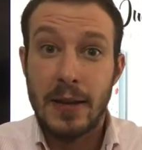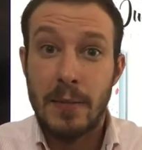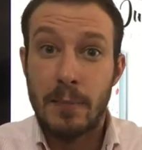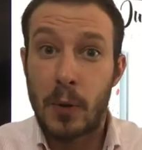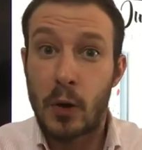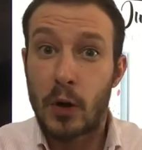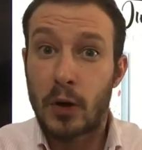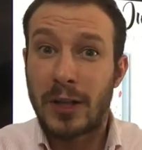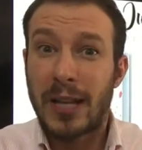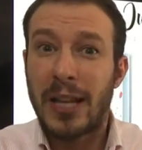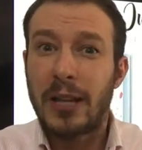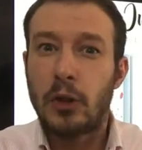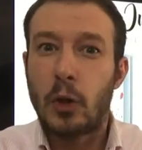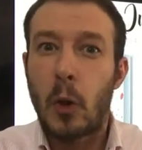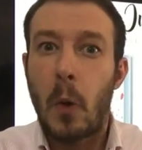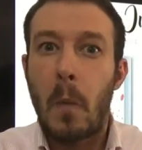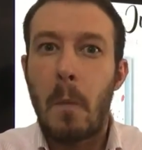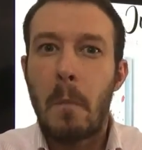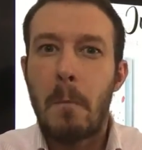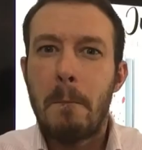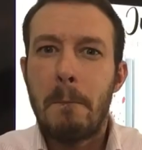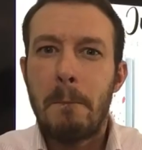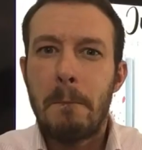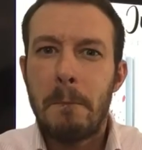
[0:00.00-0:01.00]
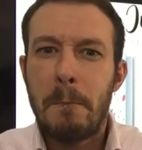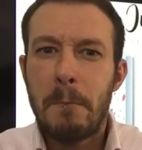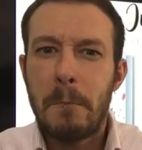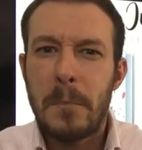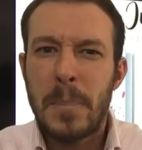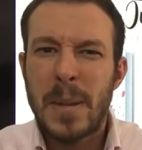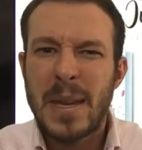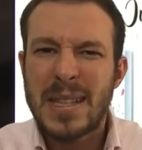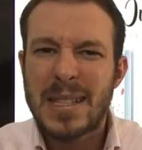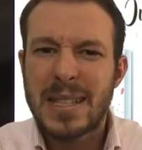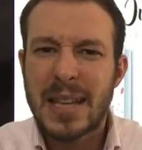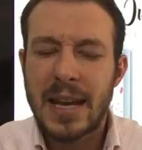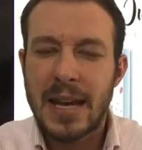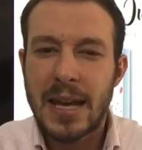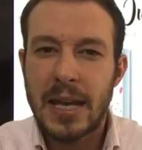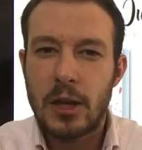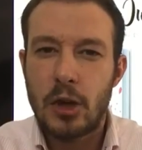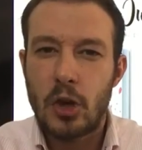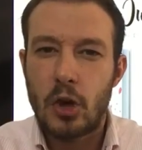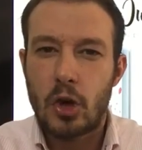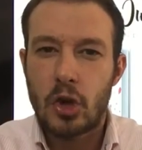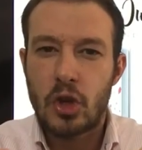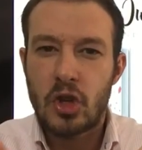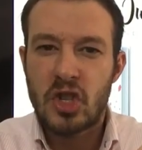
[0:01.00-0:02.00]
Por lo tanto, piensa en
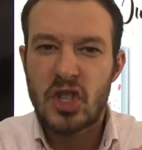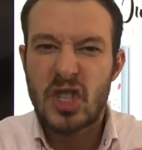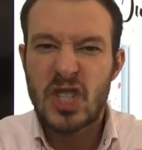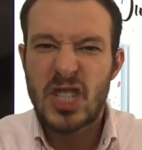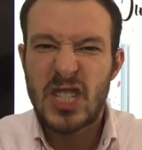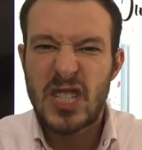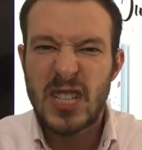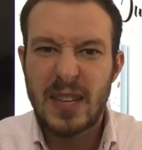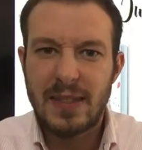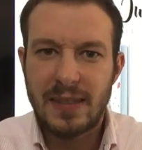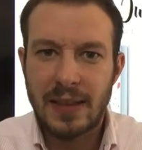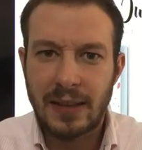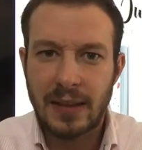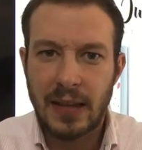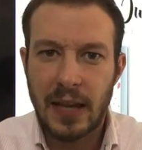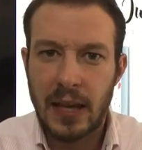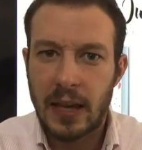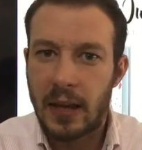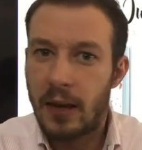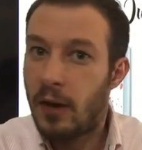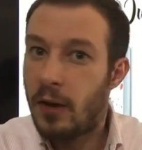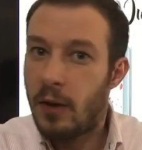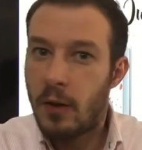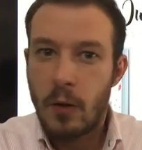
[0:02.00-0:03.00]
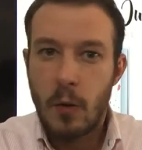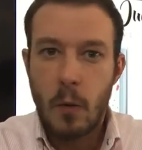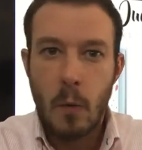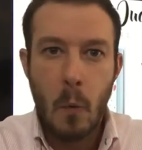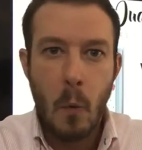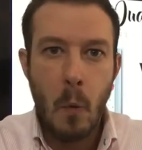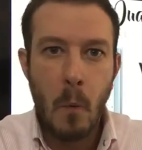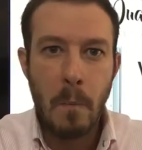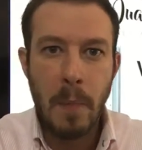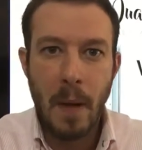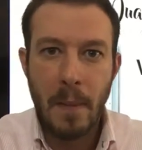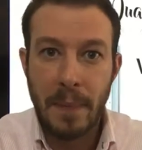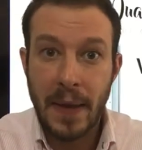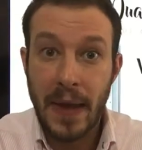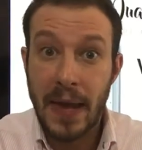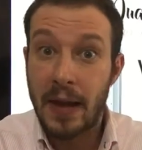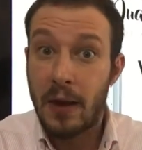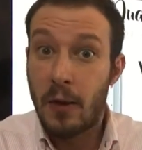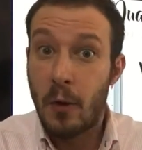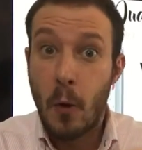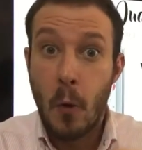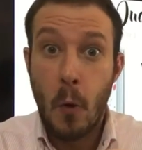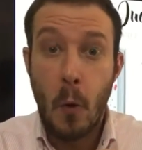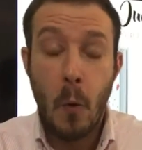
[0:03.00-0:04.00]
ello, siéntate, un
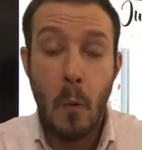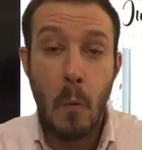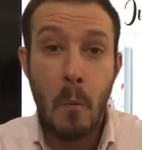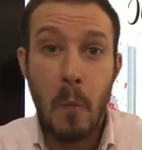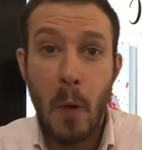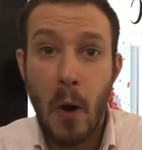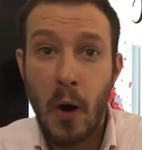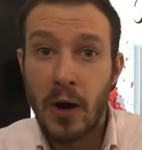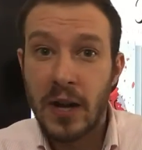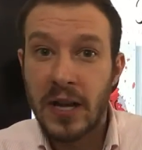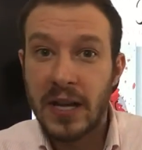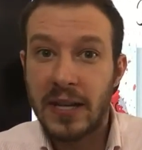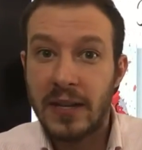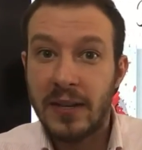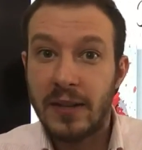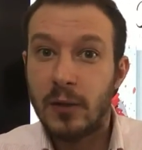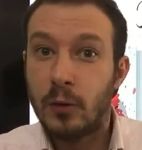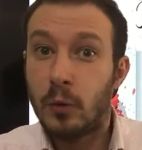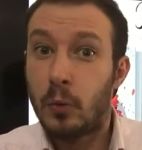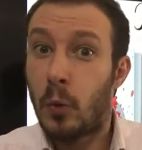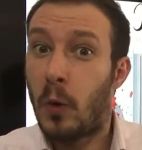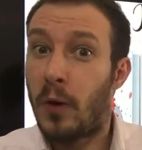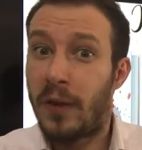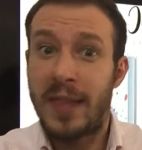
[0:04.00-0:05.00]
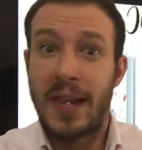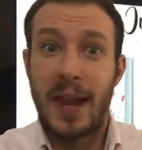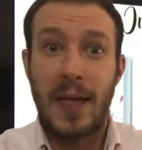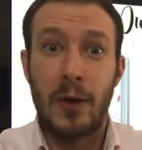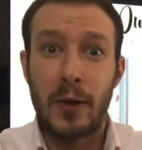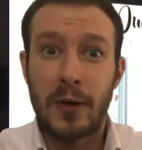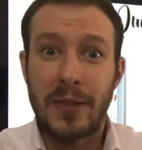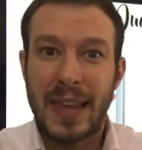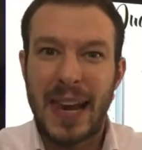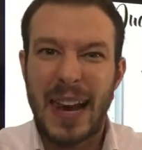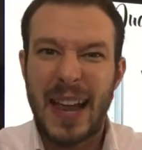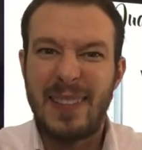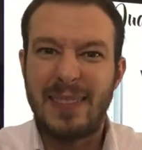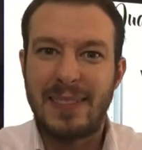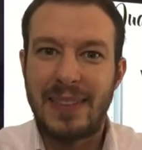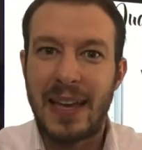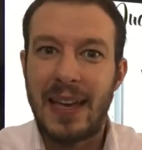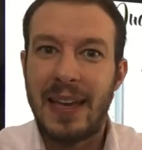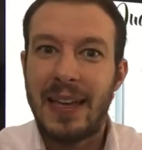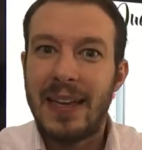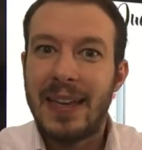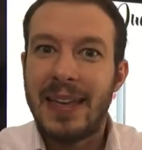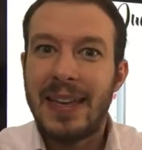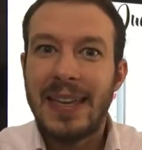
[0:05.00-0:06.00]
papel, un boli, tu ordenador
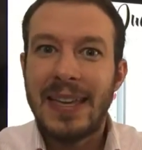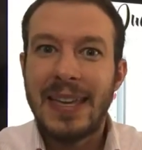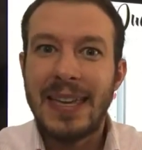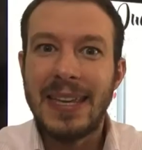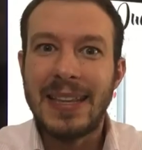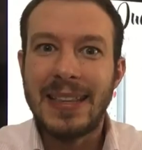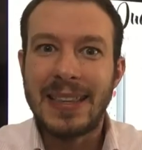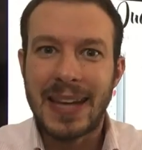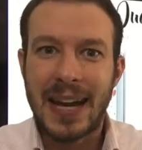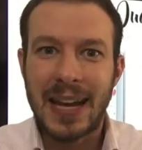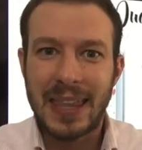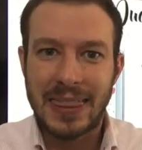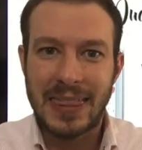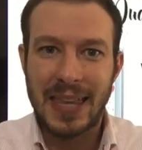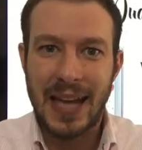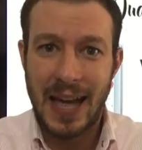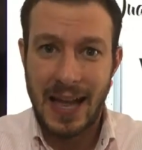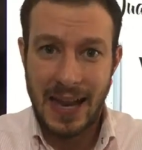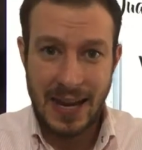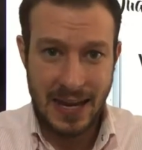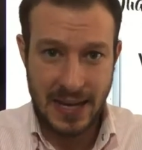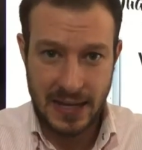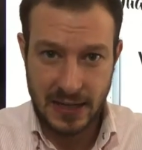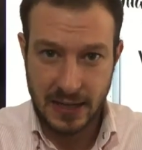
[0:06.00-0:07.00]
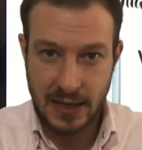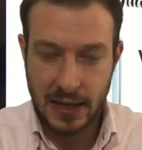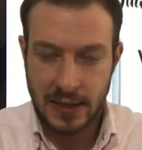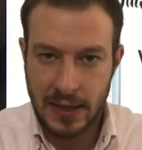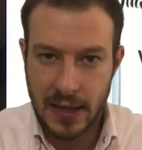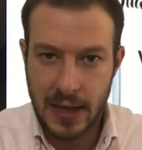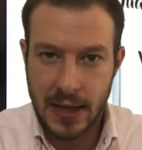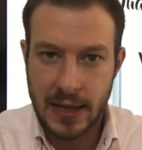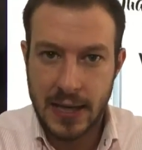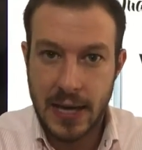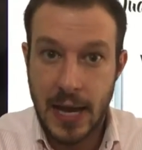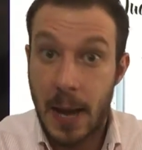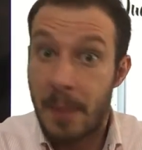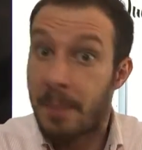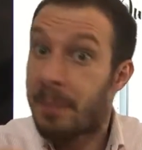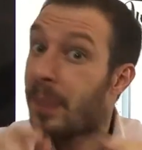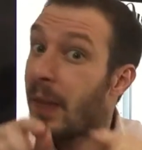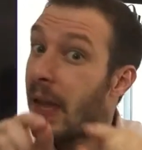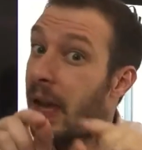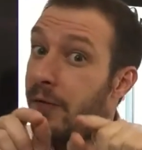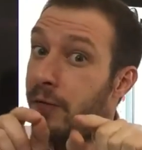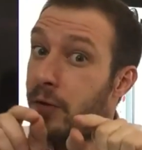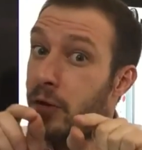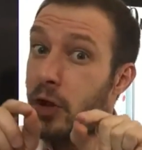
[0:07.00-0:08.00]
delante y traza la estrategia
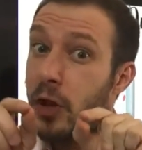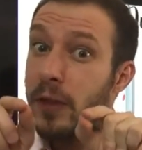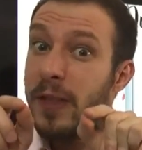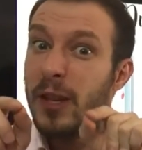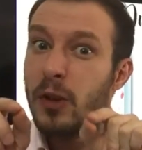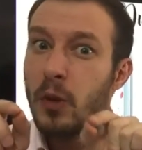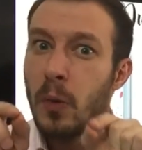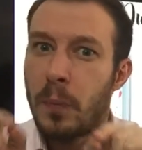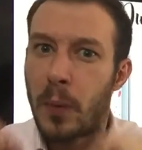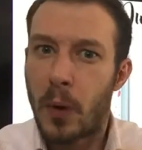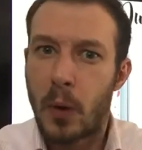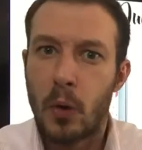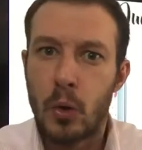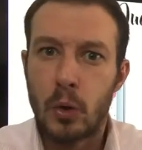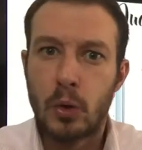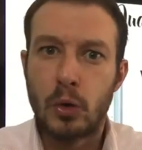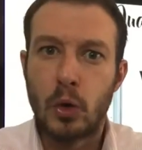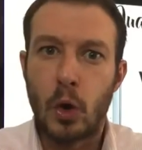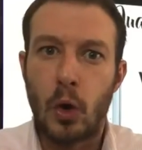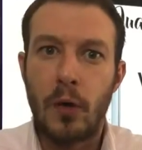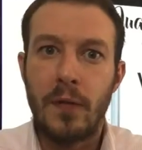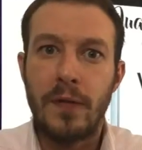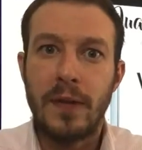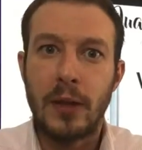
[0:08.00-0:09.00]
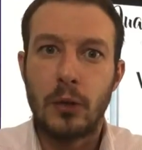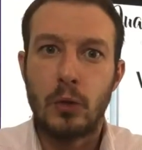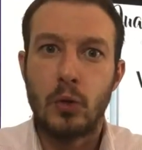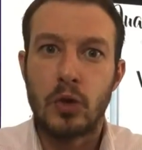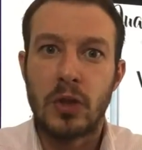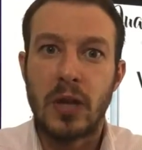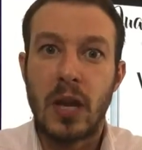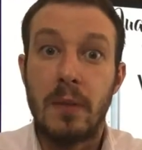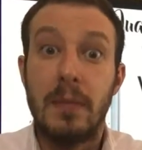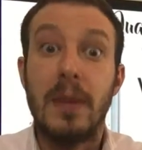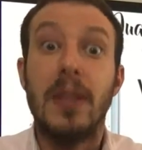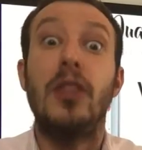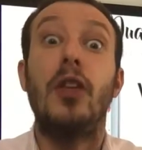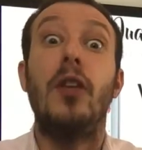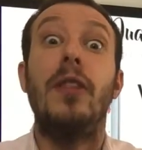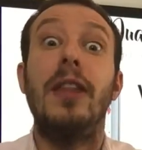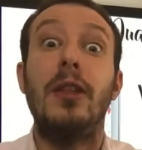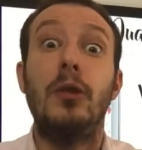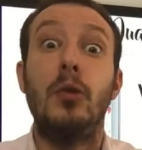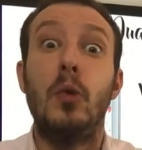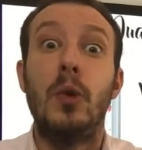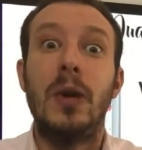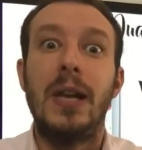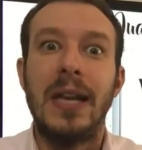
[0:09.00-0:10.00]
en función de tu producto, de tu servicio,
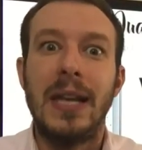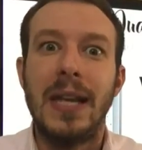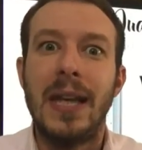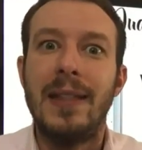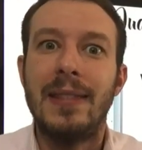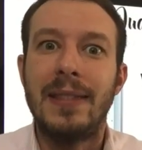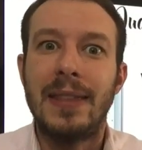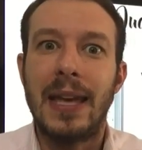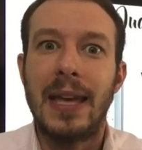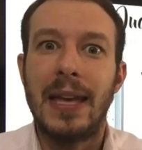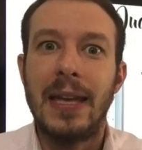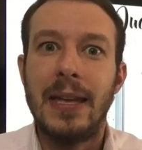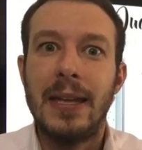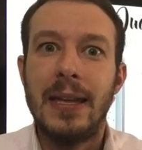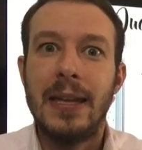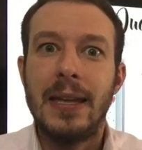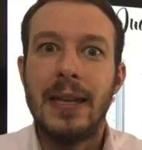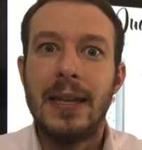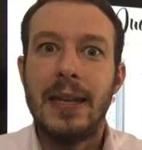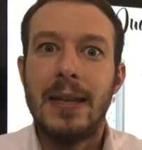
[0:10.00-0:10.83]
de tu cliente,